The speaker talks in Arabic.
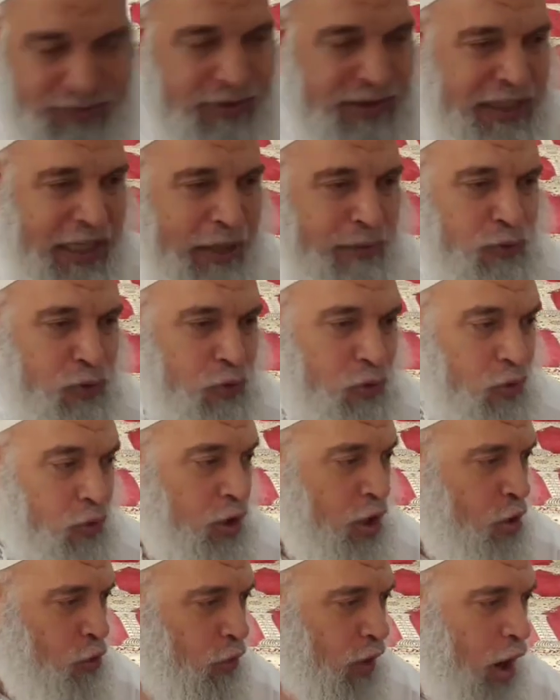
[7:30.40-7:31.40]
سبحانه وتعالى بيقول
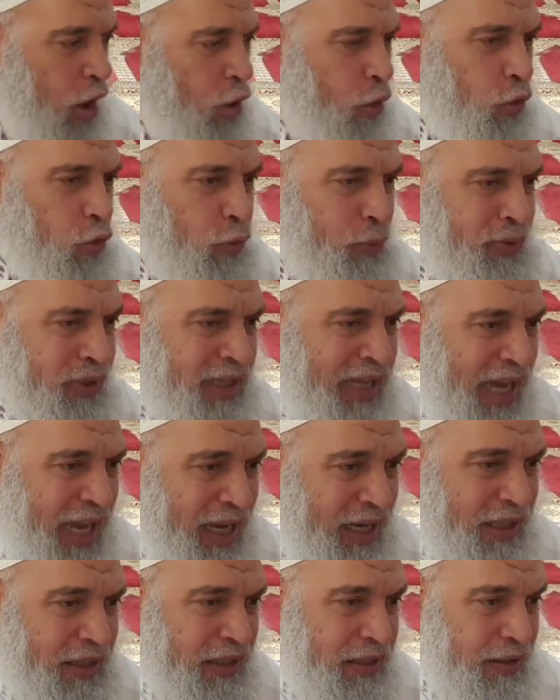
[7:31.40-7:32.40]
واعوذ بك